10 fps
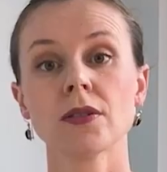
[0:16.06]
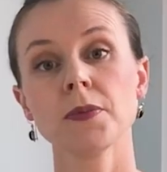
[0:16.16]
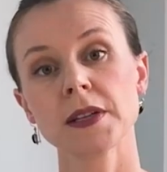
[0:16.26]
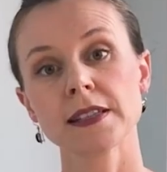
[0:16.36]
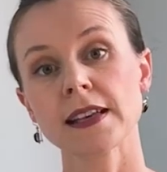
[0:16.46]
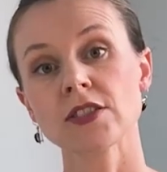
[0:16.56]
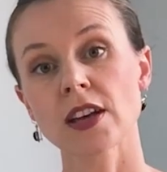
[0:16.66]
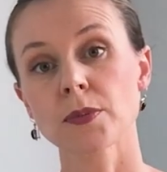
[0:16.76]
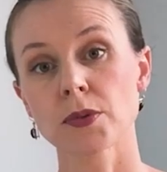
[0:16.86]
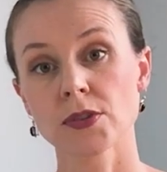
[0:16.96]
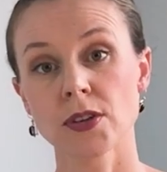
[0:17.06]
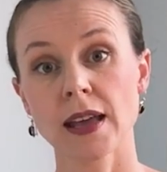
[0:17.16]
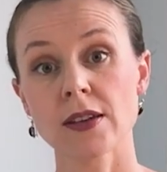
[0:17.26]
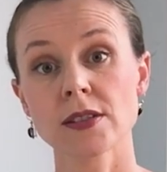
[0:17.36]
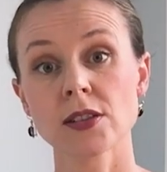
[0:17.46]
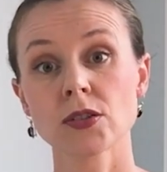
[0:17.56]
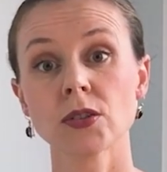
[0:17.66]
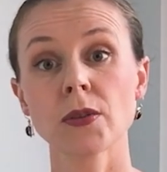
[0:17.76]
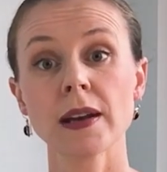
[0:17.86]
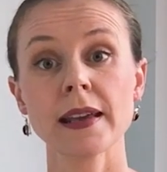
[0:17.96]
O presidente Jair Bolsonaro
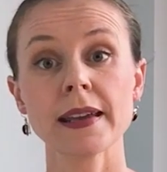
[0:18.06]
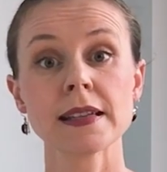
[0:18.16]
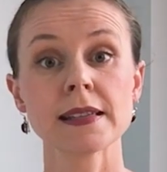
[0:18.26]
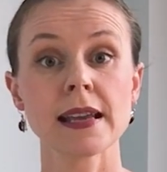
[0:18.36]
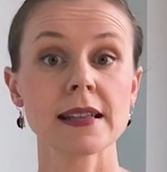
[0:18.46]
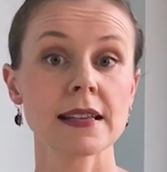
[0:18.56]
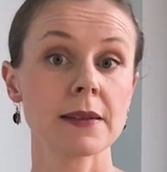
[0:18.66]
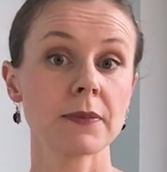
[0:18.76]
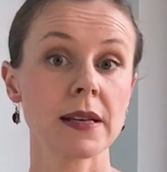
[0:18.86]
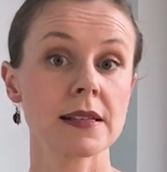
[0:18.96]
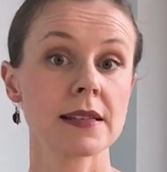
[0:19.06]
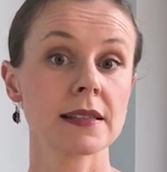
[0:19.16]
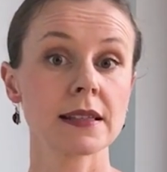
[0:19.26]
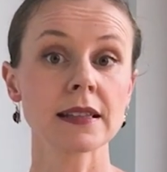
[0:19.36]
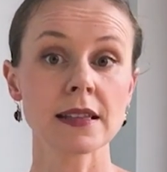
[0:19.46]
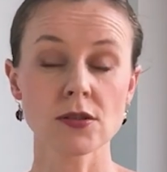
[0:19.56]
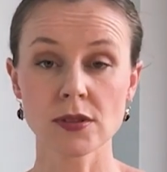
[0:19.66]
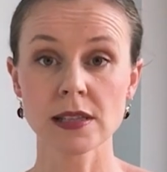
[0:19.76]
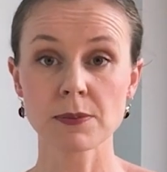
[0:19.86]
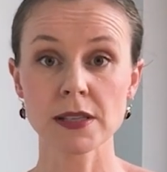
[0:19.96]
sancionou a lei que estende às empresas inscritas no
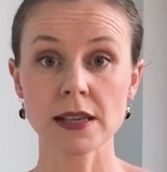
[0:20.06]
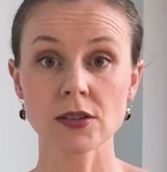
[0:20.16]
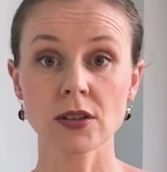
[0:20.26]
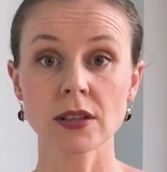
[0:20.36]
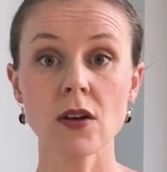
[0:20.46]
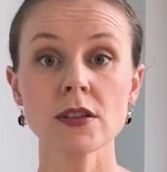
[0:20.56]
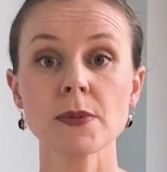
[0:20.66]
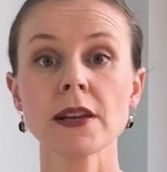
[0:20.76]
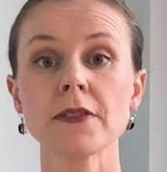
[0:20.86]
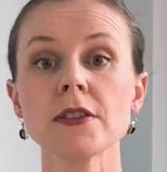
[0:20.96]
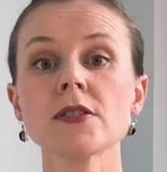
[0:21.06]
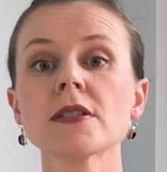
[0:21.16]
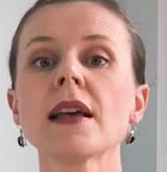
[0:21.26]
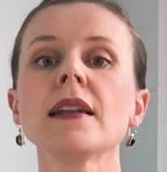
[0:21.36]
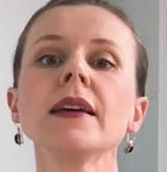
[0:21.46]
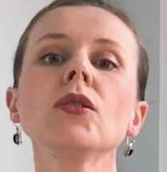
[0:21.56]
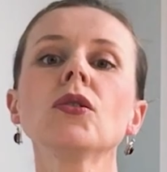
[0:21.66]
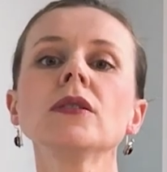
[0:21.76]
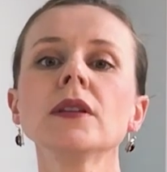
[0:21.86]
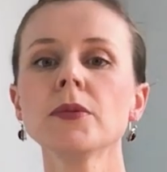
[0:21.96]
Simples Nacional os benefícios da Lei do
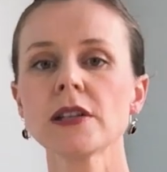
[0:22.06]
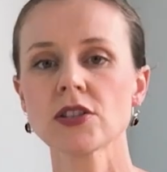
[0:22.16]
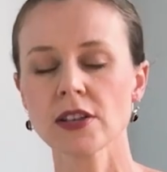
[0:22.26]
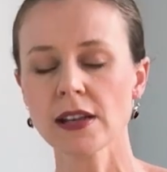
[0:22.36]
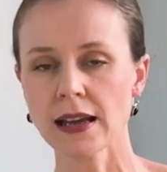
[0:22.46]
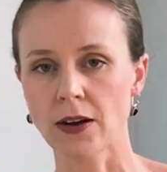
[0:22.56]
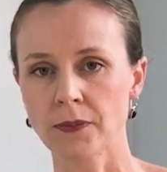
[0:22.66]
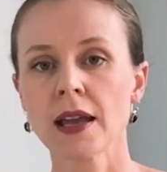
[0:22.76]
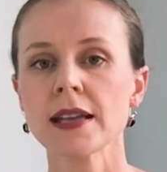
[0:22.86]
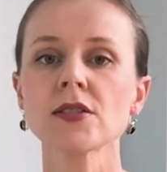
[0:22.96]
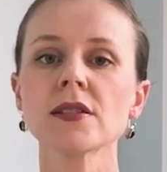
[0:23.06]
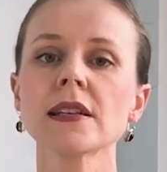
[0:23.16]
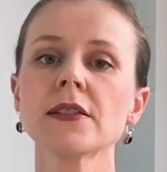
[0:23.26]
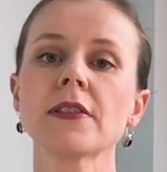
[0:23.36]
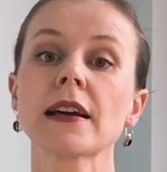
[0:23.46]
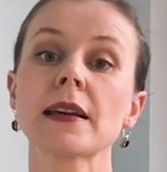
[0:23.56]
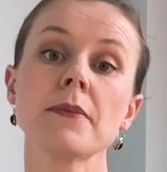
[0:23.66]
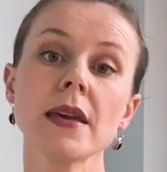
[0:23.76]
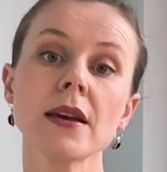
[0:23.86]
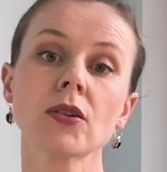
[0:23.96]
Contribuinte Legal. Isso significa que
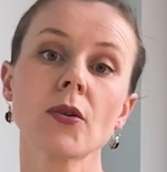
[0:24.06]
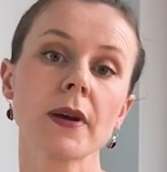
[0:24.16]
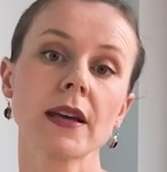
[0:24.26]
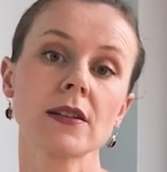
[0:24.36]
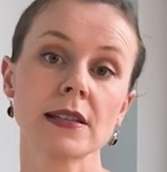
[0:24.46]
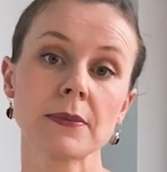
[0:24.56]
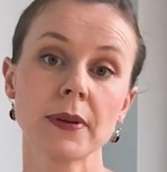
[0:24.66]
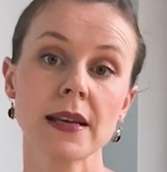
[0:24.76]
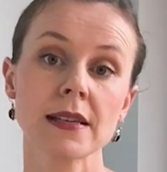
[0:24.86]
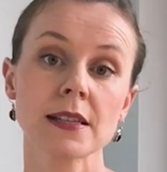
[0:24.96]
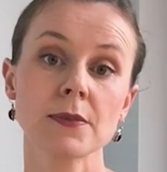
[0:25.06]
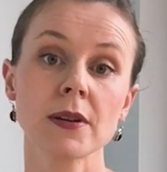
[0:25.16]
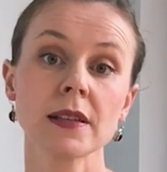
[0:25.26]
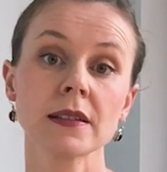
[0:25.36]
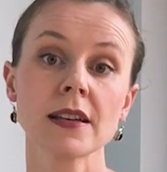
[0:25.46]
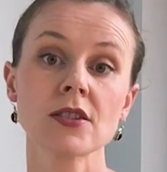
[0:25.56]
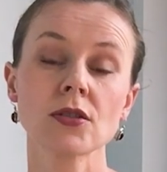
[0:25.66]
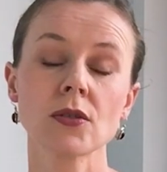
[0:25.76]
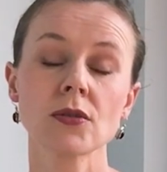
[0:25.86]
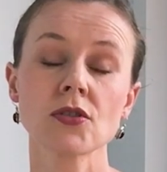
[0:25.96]
micro ou pequenas empresas podem ter
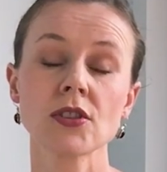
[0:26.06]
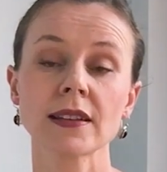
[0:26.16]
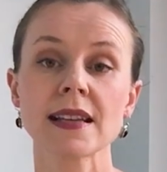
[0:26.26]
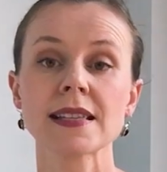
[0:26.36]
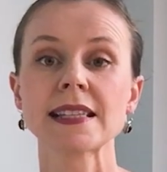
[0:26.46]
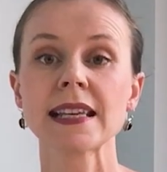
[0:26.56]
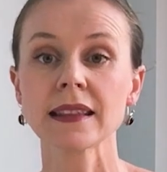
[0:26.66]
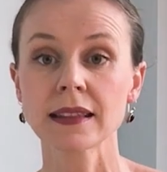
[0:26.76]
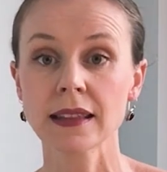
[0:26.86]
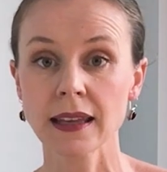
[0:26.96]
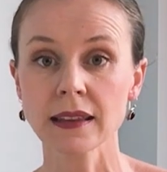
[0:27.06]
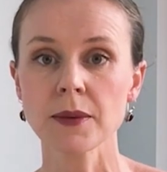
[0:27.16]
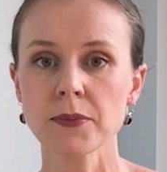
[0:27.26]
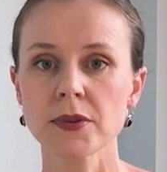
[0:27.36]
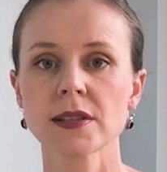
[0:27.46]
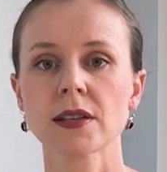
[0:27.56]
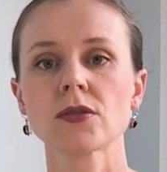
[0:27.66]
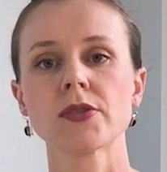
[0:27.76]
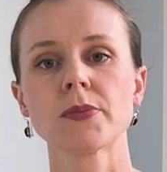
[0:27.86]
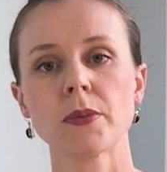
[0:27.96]
descontos de até 70%
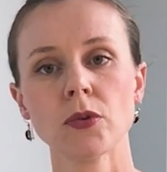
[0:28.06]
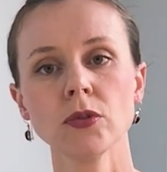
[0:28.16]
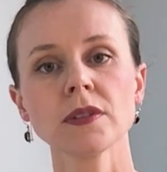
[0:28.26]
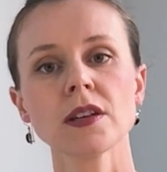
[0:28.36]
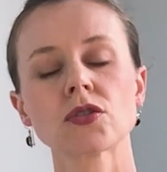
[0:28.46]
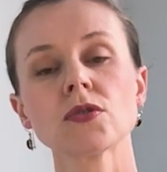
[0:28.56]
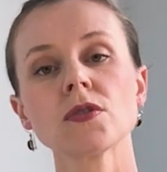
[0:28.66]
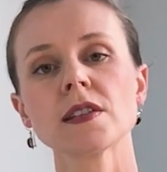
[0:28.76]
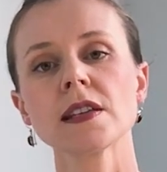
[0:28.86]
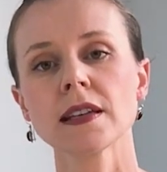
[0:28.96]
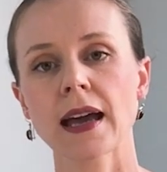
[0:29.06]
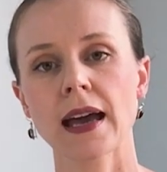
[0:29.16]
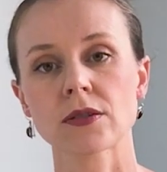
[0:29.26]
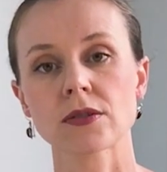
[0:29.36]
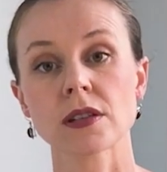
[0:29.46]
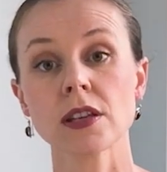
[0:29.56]
sobre multas, juros e encargos,